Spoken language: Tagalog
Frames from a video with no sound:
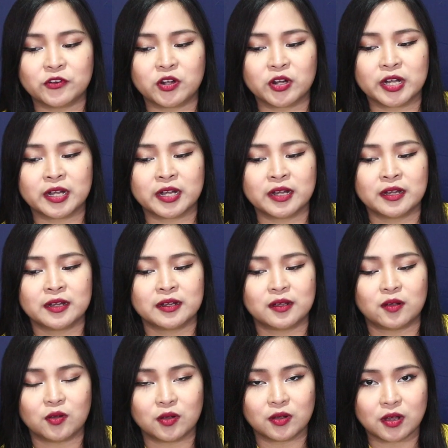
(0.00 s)
4,
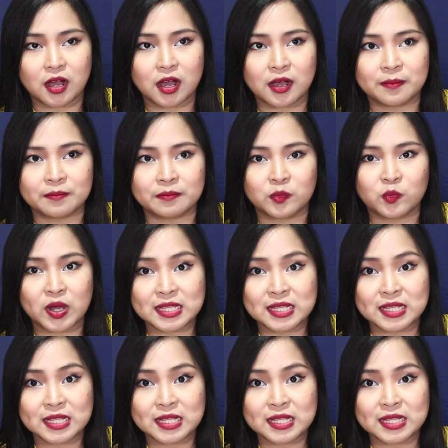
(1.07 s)
um,